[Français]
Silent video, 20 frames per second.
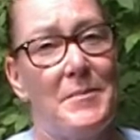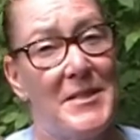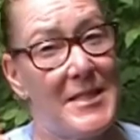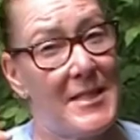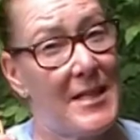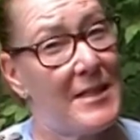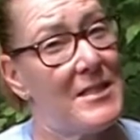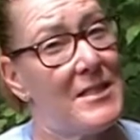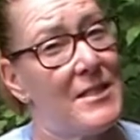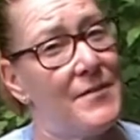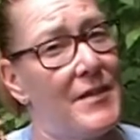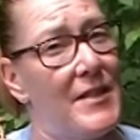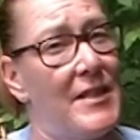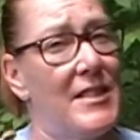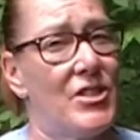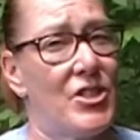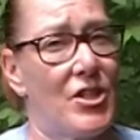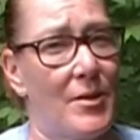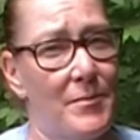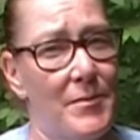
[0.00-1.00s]
d'identifier
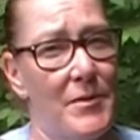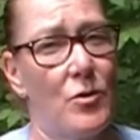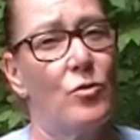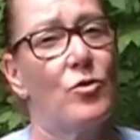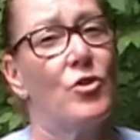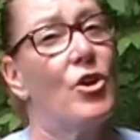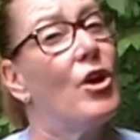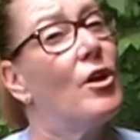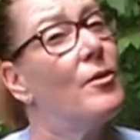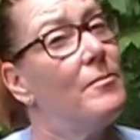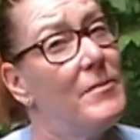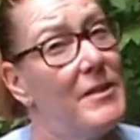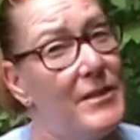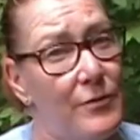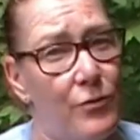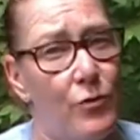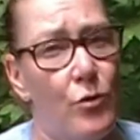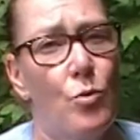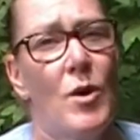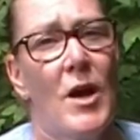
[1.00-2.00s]
les champignons comme il
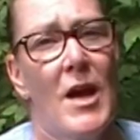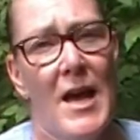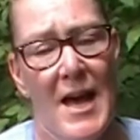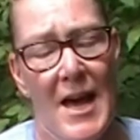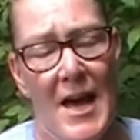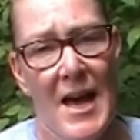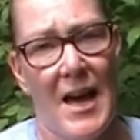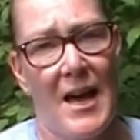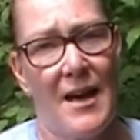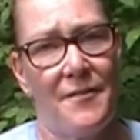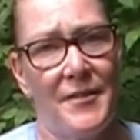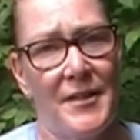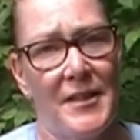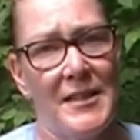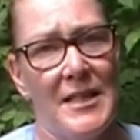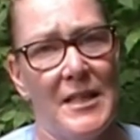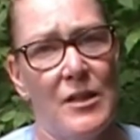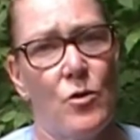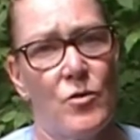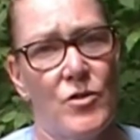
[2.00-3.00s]
faut avant de
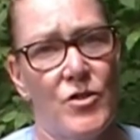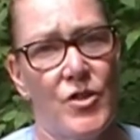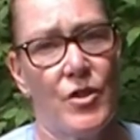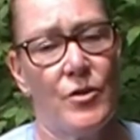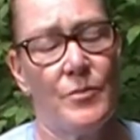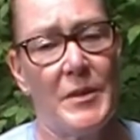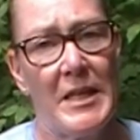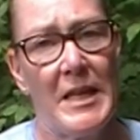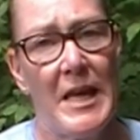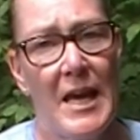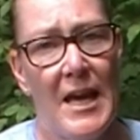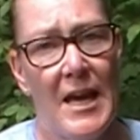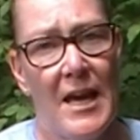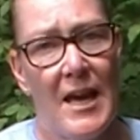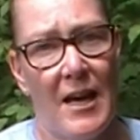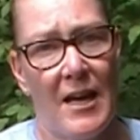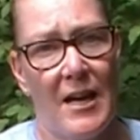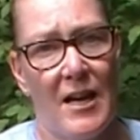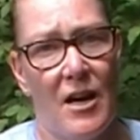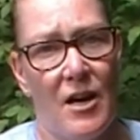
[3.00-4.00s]
les consommer.
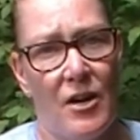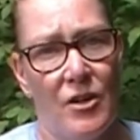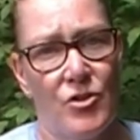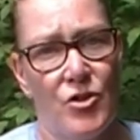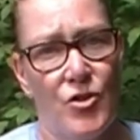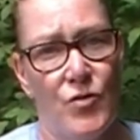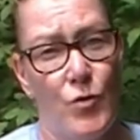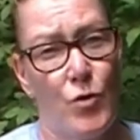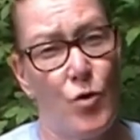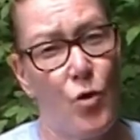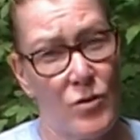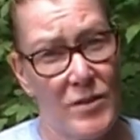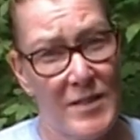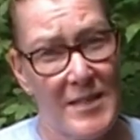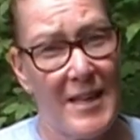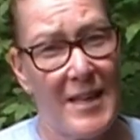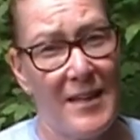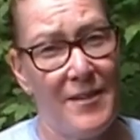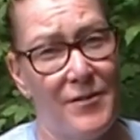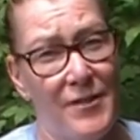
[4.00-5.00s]
Alors, je vous
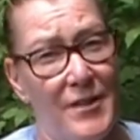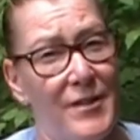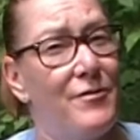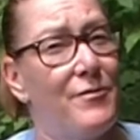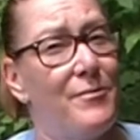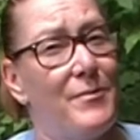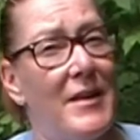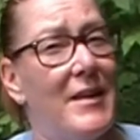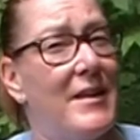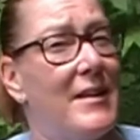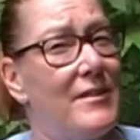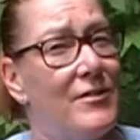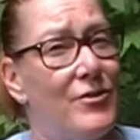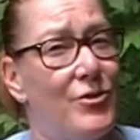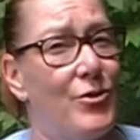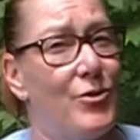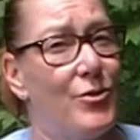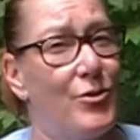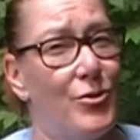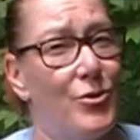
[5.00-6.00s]
conseille vivement
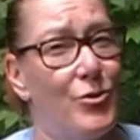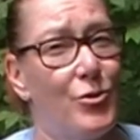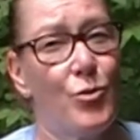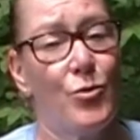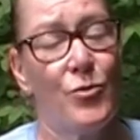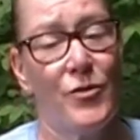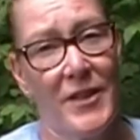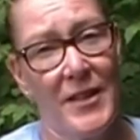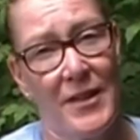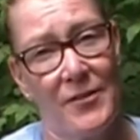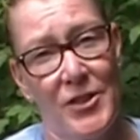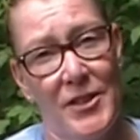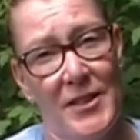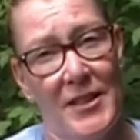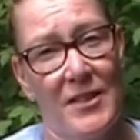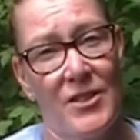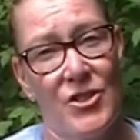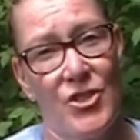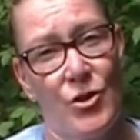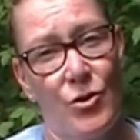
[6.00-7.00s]
de trouver dans votre
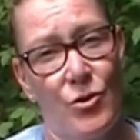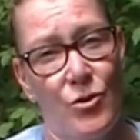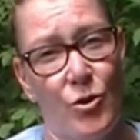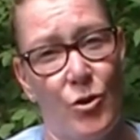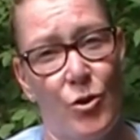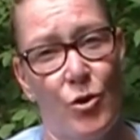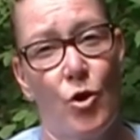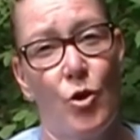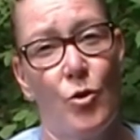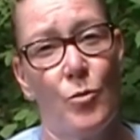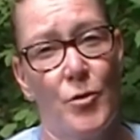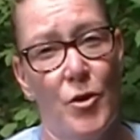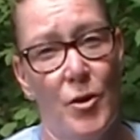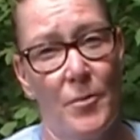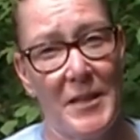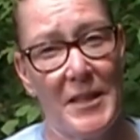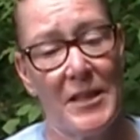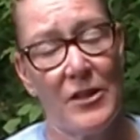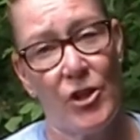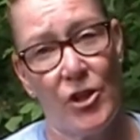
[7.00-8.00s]
région un groupe de
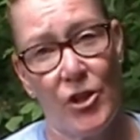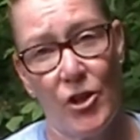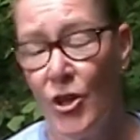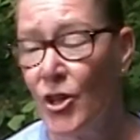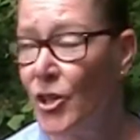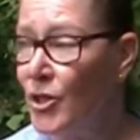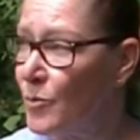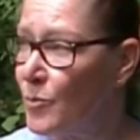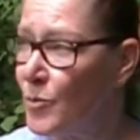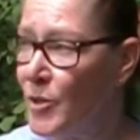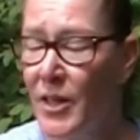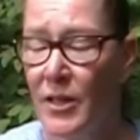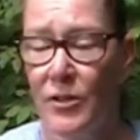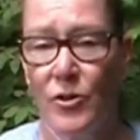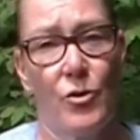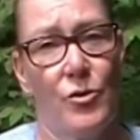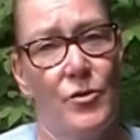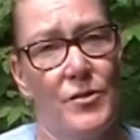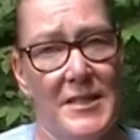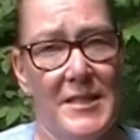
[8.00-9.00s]
mycologues. Moi, il y en a
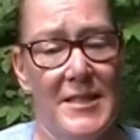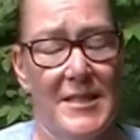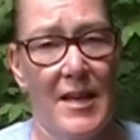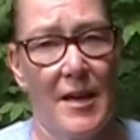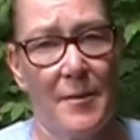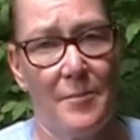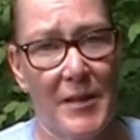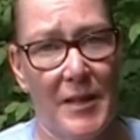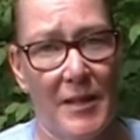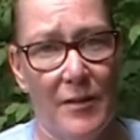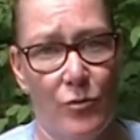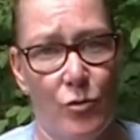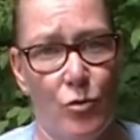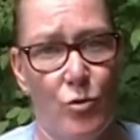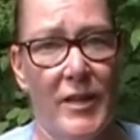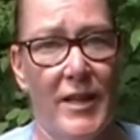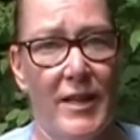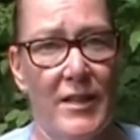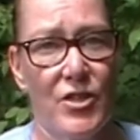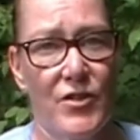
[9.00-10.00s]
un ici à Prévost
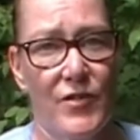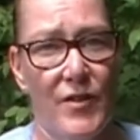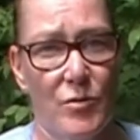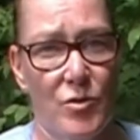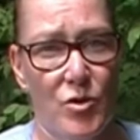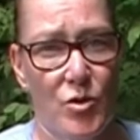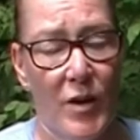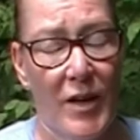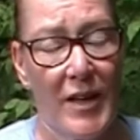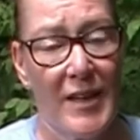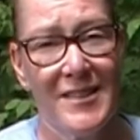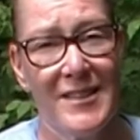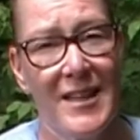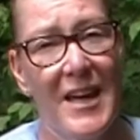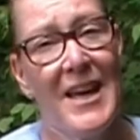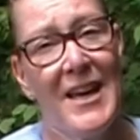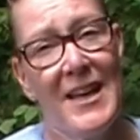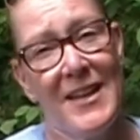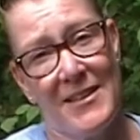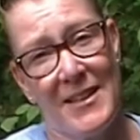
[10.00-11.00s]
auquel je vais me joindre.
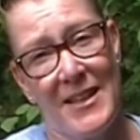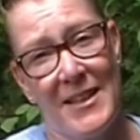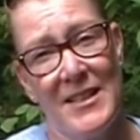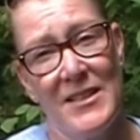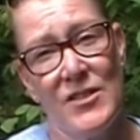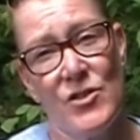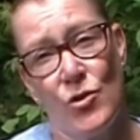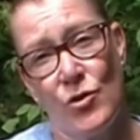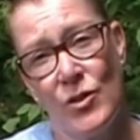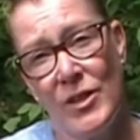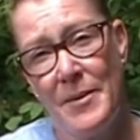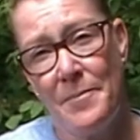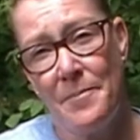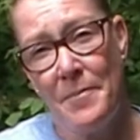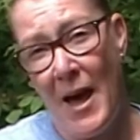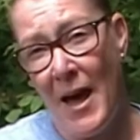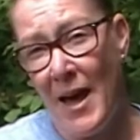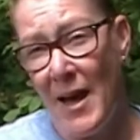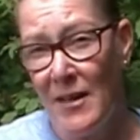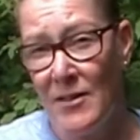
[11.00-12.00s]
D'aller sur les
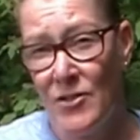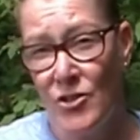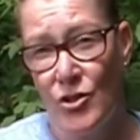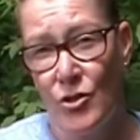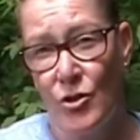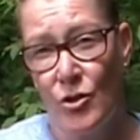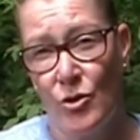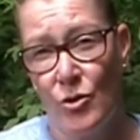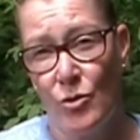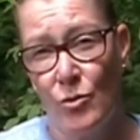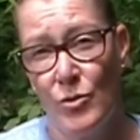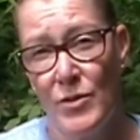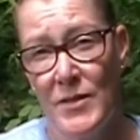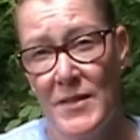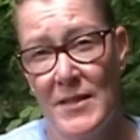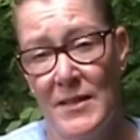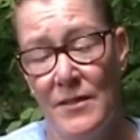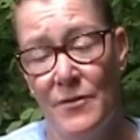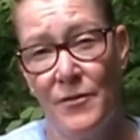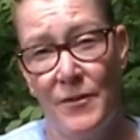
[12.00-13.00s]
pages euh,
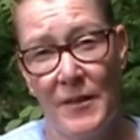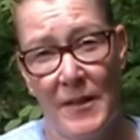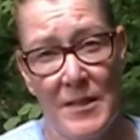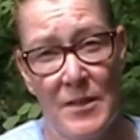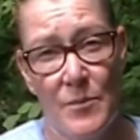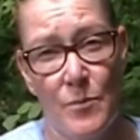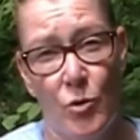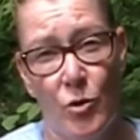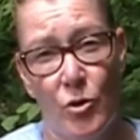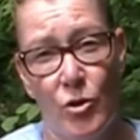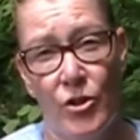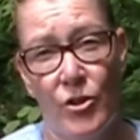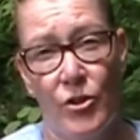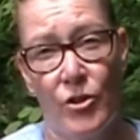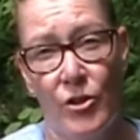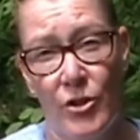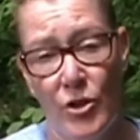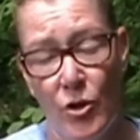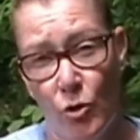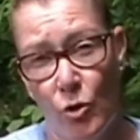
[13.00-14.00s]
aussi Facebook,
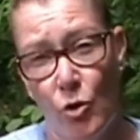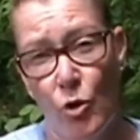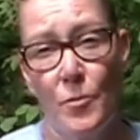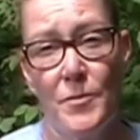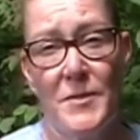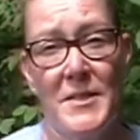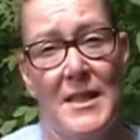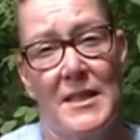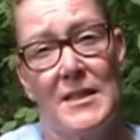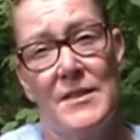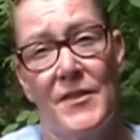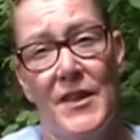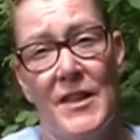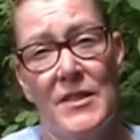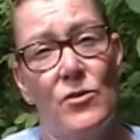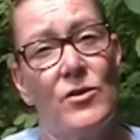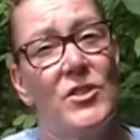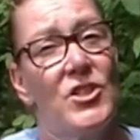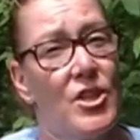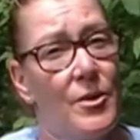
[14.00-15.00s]
euh, il y a un groupe
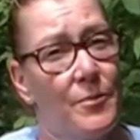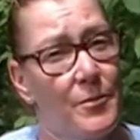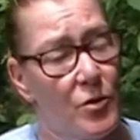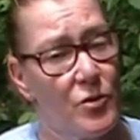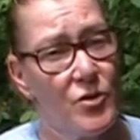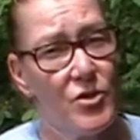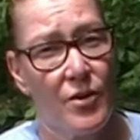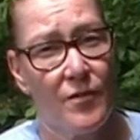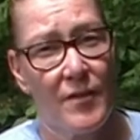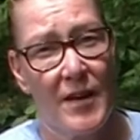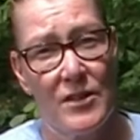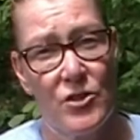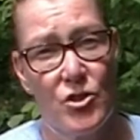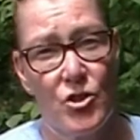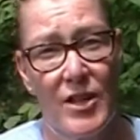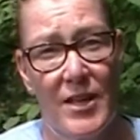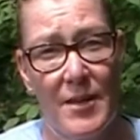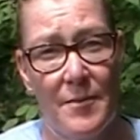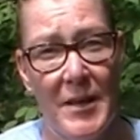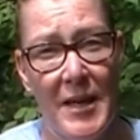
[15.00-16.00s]
d'identification des champignons sauvages
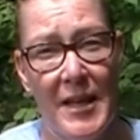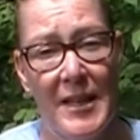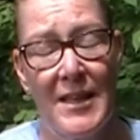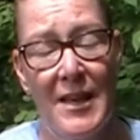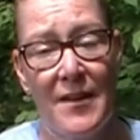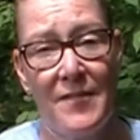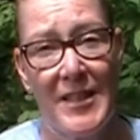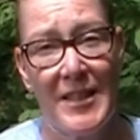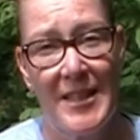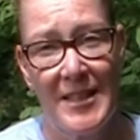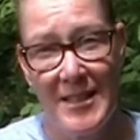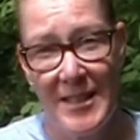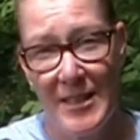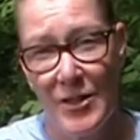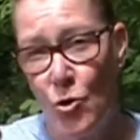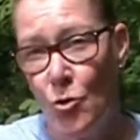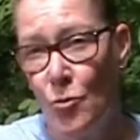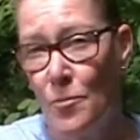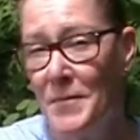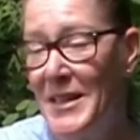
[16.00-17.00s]
du Québec avec
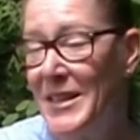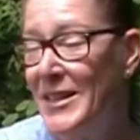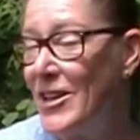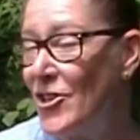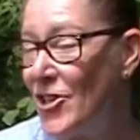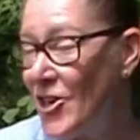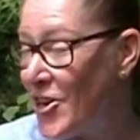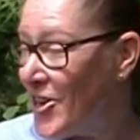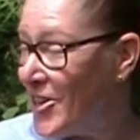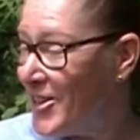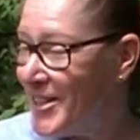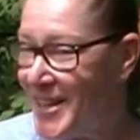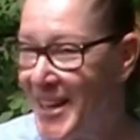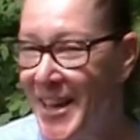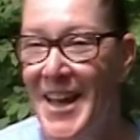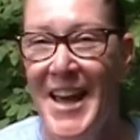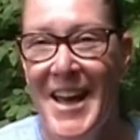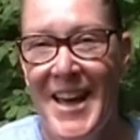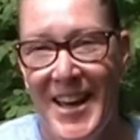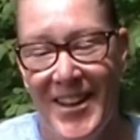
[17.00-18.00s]
Nico Mycologue
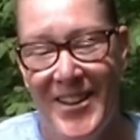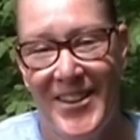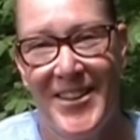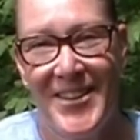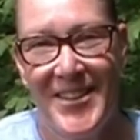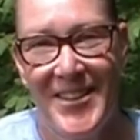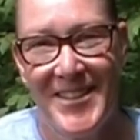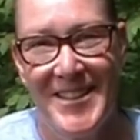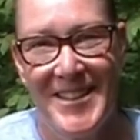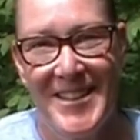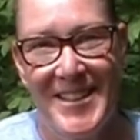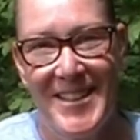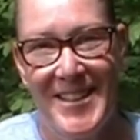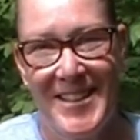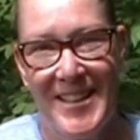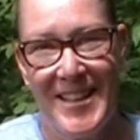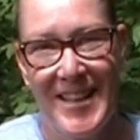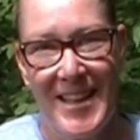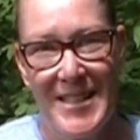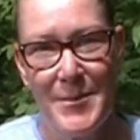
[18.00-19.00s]

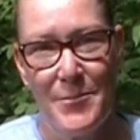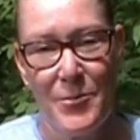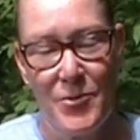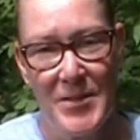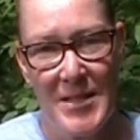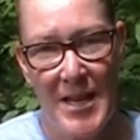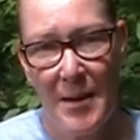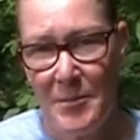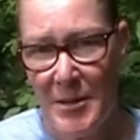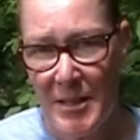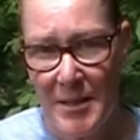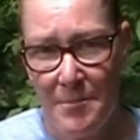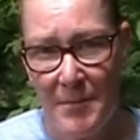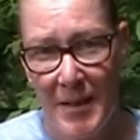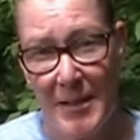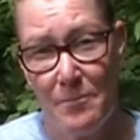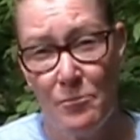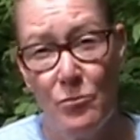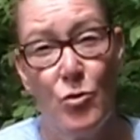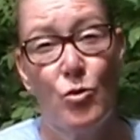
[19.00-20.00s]
qui est responsable et qui
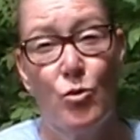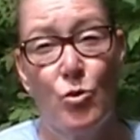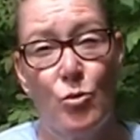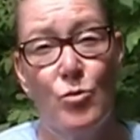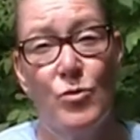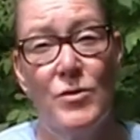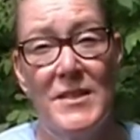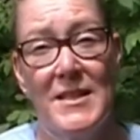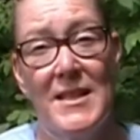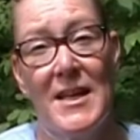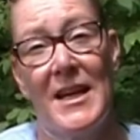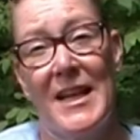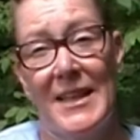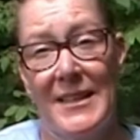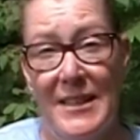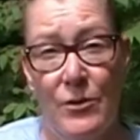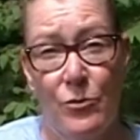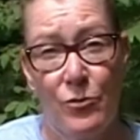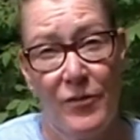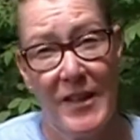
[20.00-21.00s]
m'aide beaucoup aussi à la
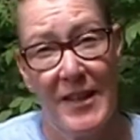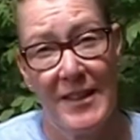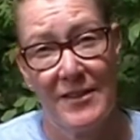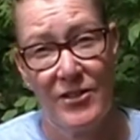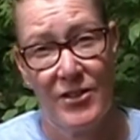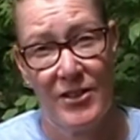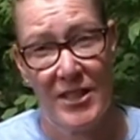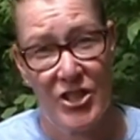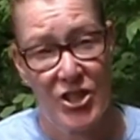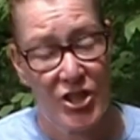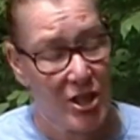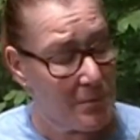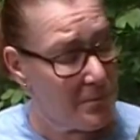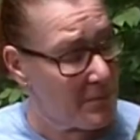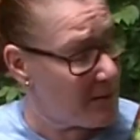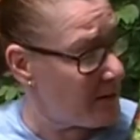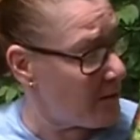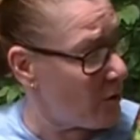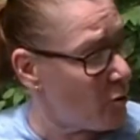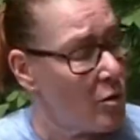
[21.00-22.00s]
découverte des
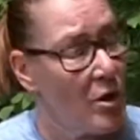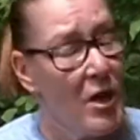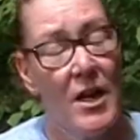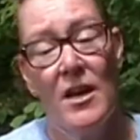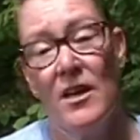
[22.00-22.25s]
champignons.